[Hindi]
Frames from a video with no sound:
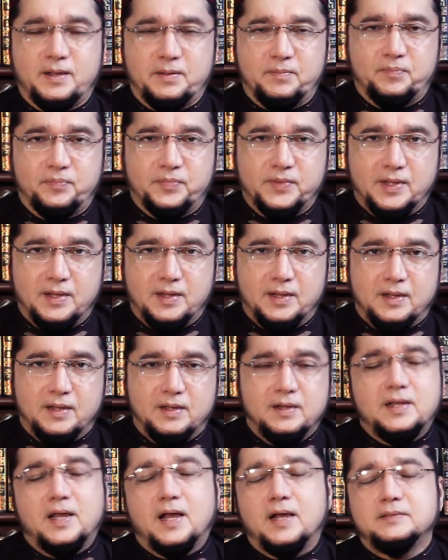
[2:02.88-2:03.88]
है
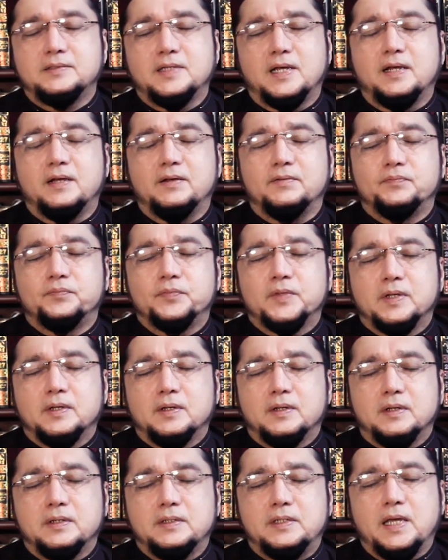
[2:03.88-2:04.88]
लिहाजा
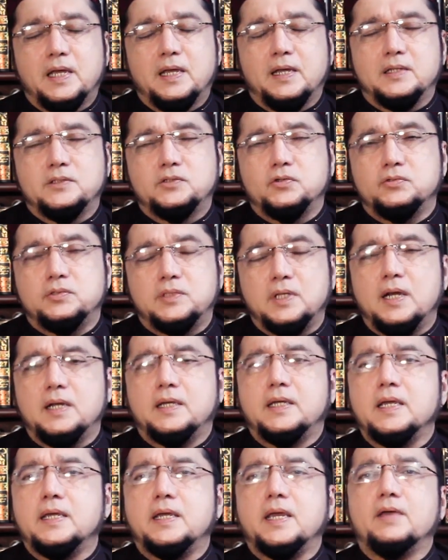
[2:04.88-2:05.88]
ये जो दिल
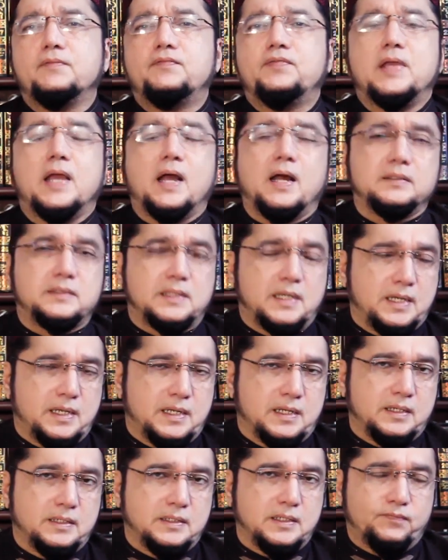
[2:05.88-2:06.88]
की कैफियत हैं
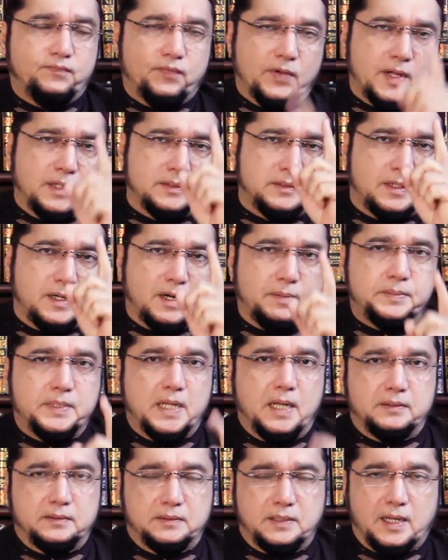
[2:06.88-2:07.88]
ये फ़कत रब
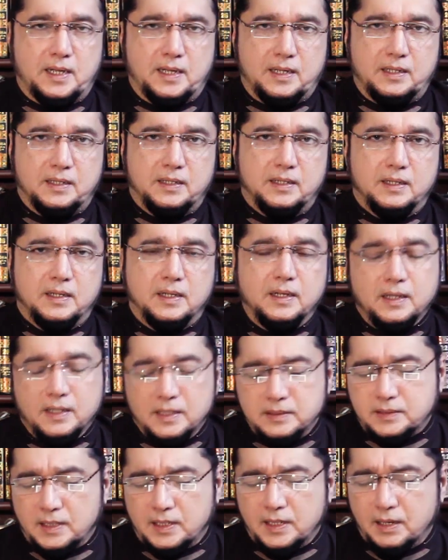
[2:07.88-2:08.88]
जानता है
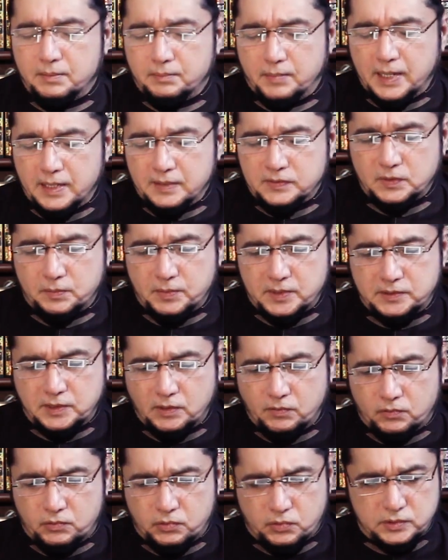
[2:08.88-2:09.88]
इसलिए मैं
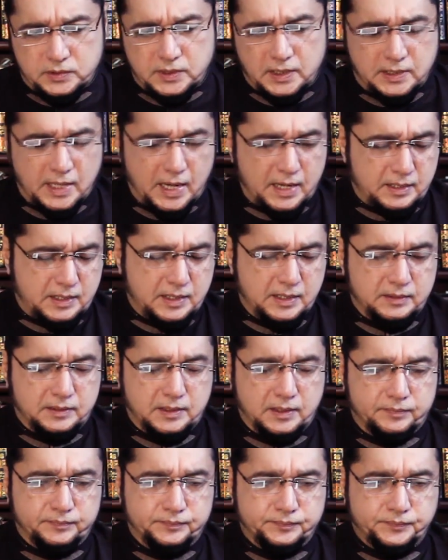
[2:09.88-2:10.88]
समझता हूँ रोज़ेदार के
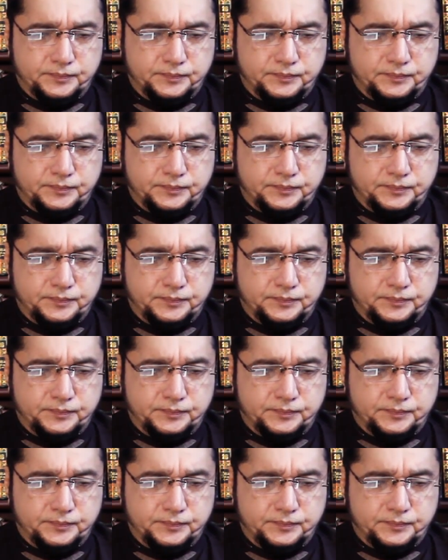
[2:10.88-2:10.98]
अंदर